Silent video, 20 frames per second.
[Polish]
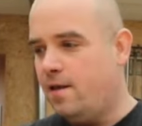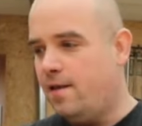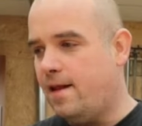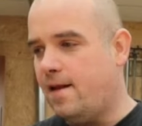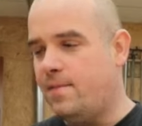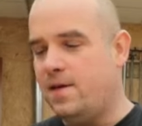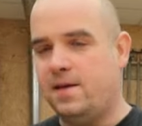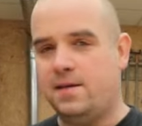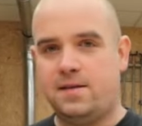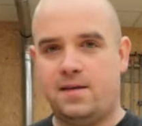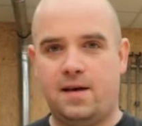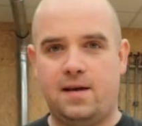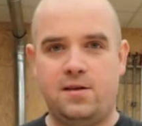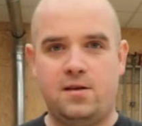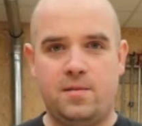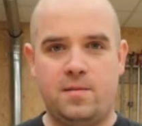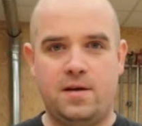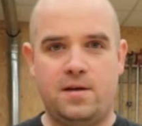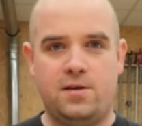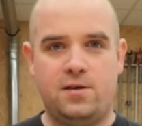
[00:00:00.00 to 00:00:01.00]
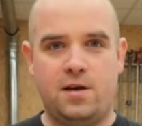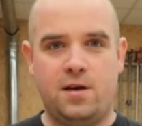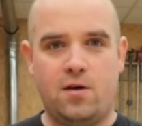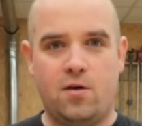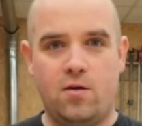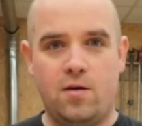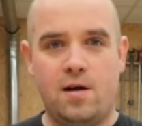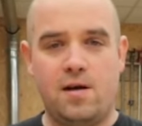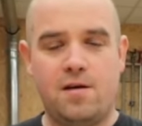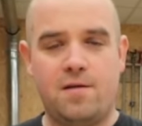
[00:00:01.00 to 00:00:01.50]
na miejsce, gdzie będzie
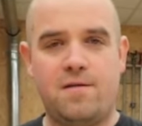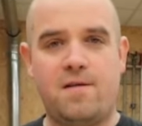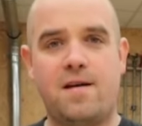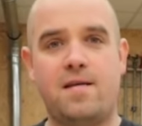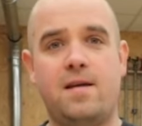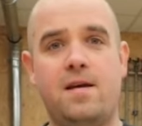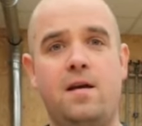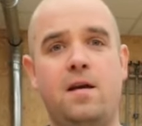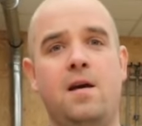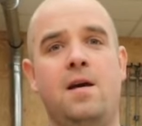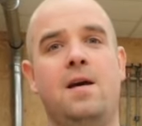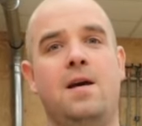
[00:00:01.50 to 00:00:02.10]
olejowany.